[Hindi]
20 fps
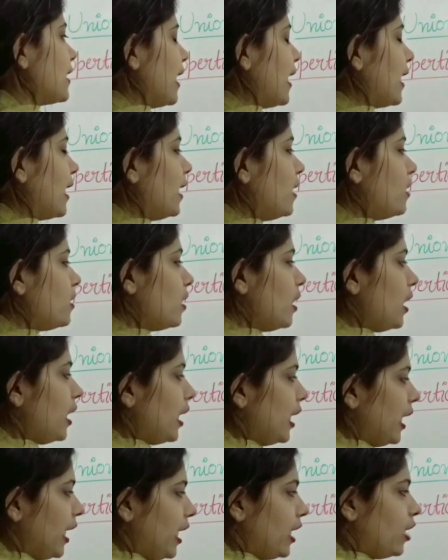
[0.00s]
सेकेंड
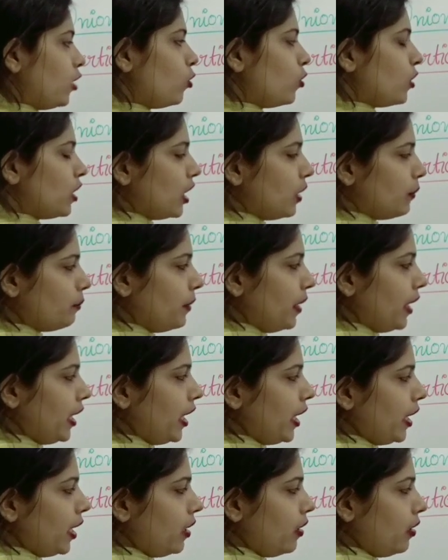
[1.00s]
ए यूनियन बी